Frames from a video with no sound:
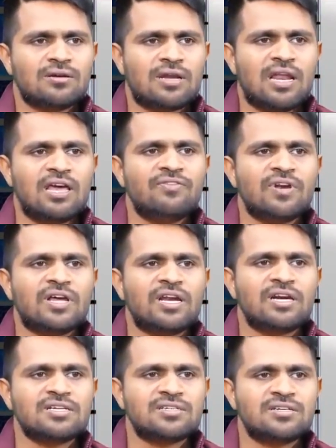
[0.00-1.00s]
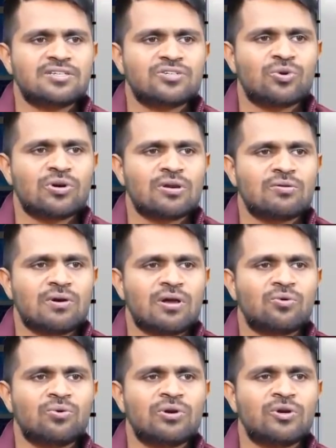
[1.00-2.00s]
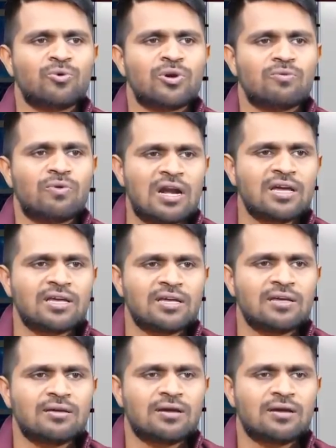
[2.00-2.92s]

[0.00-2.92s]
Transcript: నా లైఫ్ నేనే డిసైడ్ చేసుకుంటాను అనుకునేటువంటి వాళ్ళకి